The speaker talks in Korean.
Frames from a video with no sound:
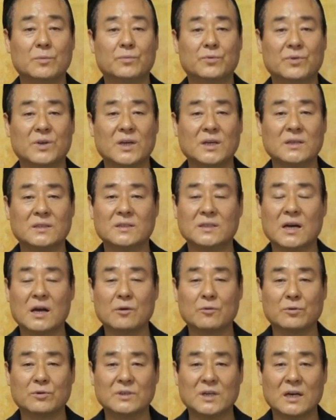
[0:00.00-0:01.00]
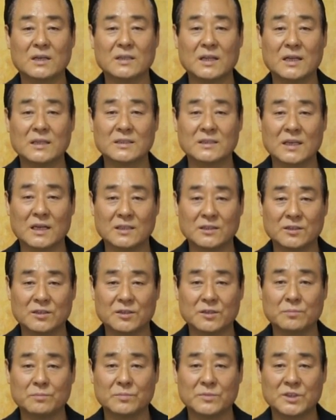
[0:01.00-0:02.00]
브레이크가 고장난
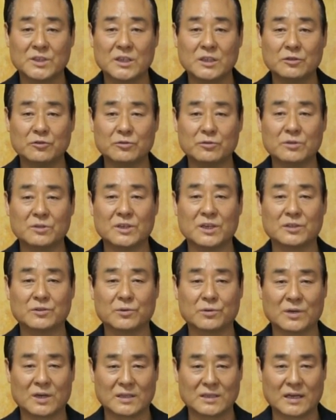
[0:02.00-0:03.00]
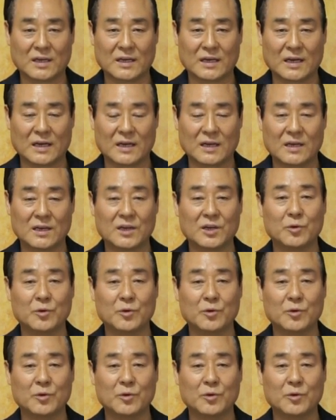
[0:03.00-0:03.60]
차처럼 질주를 계속하다가